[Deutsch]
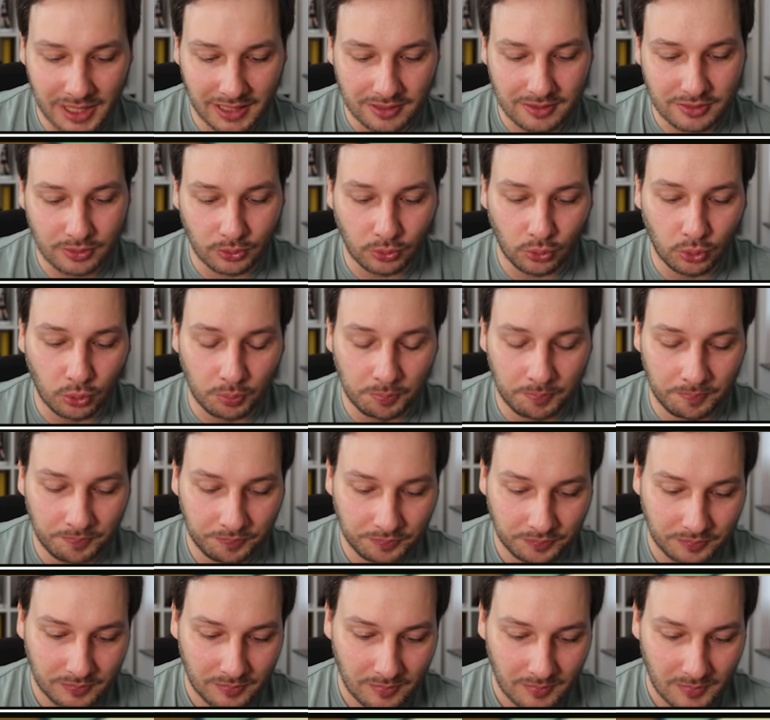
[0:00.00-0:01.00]
ganz oben
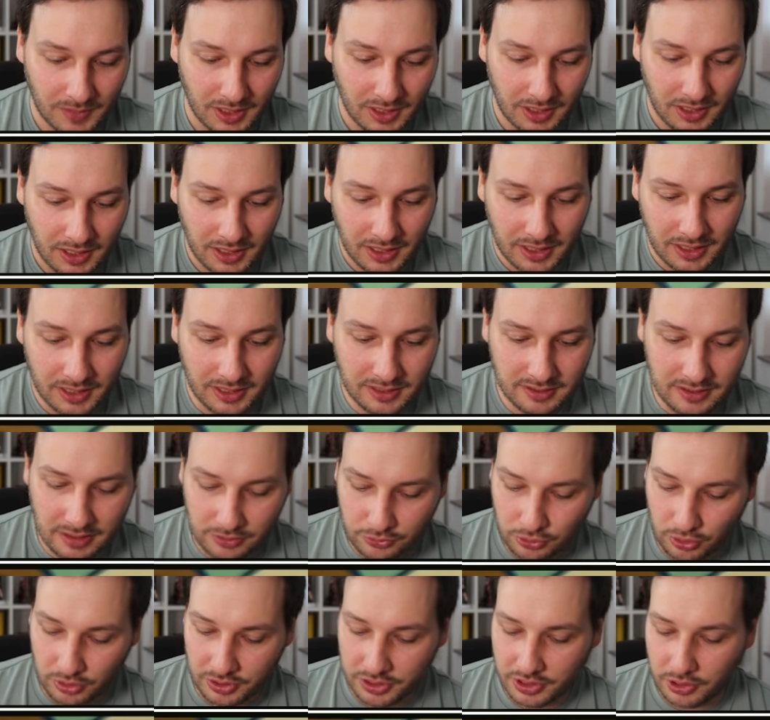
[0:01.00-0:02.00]
ist
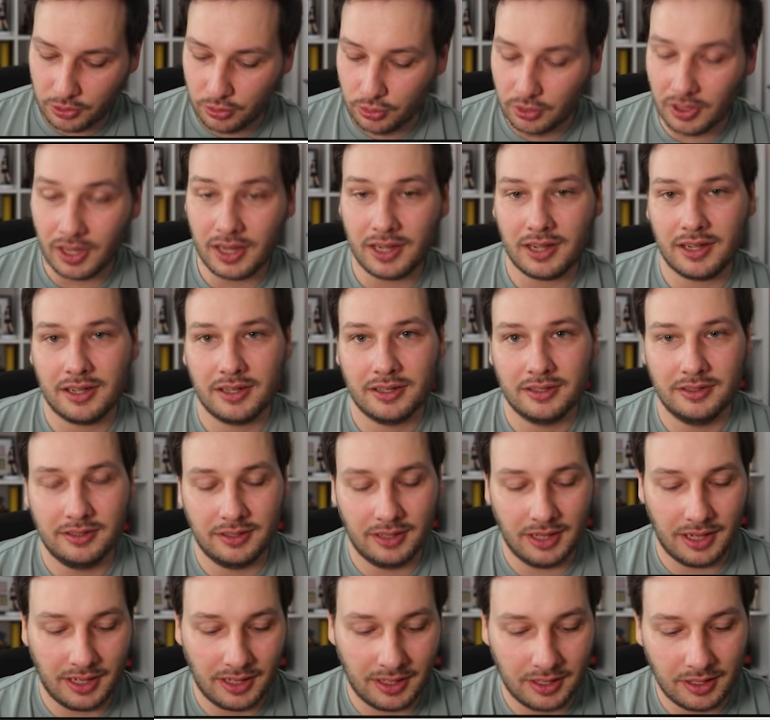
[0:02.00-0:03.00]
natürlich Glurak,
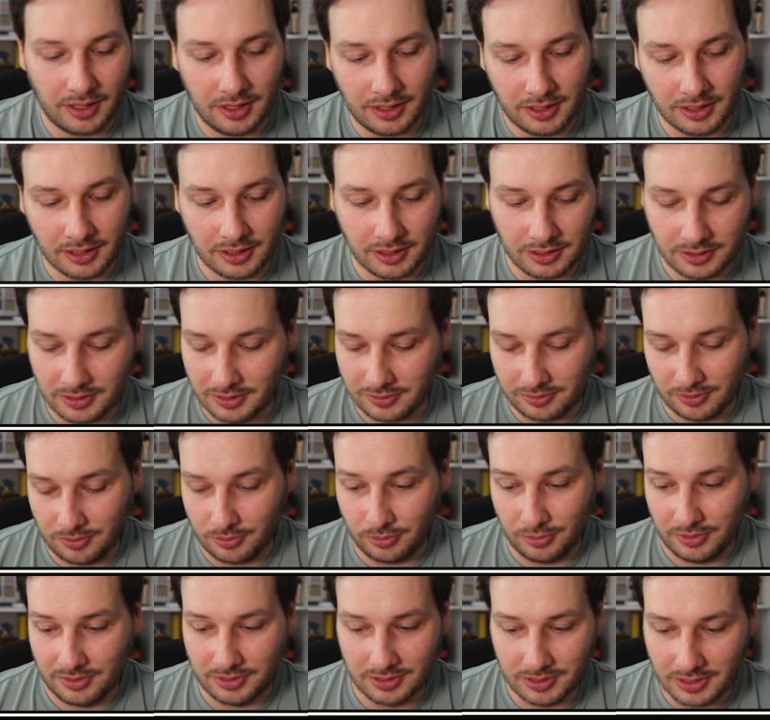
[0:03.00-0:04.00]
der, äh, das
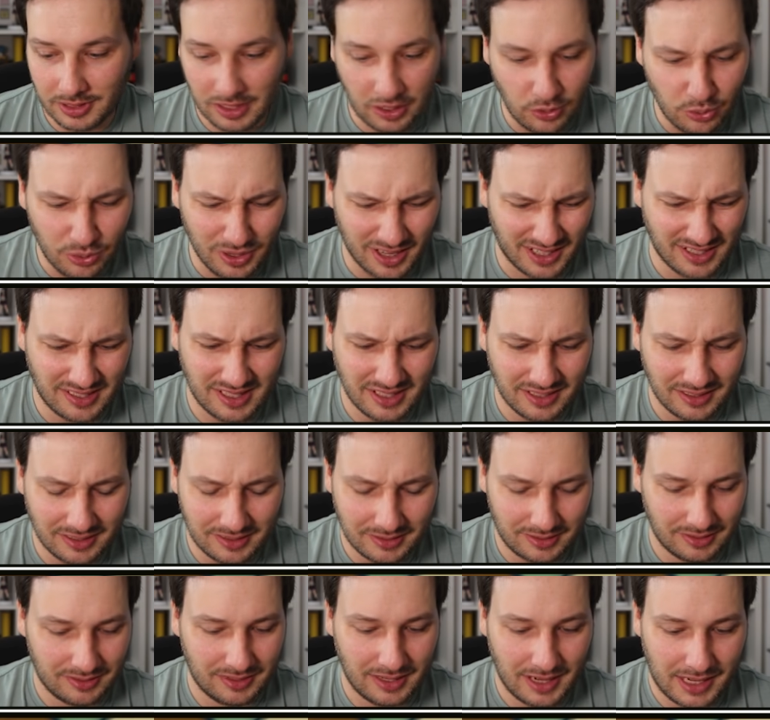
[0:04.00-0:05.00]
große Glurak-Set
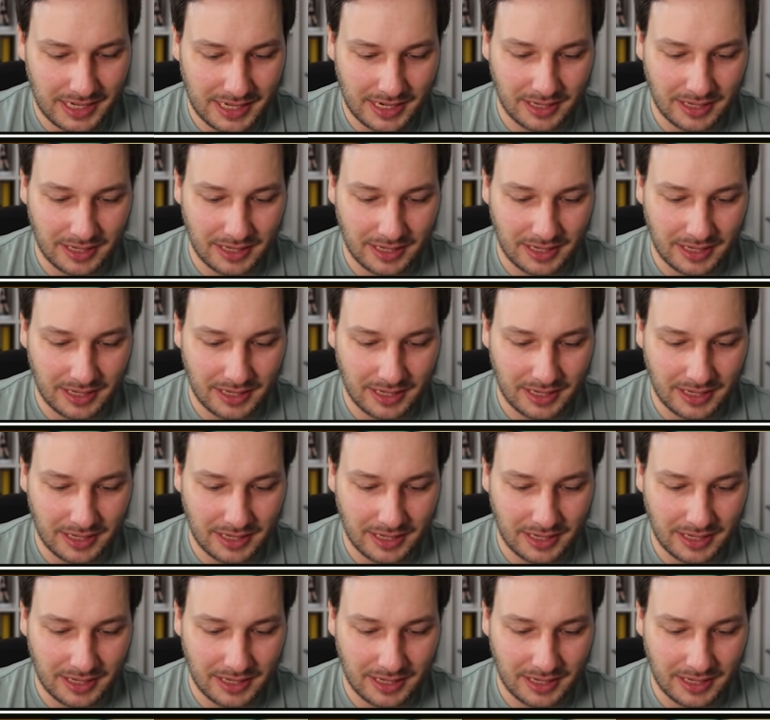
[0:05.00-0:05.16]
ist das ja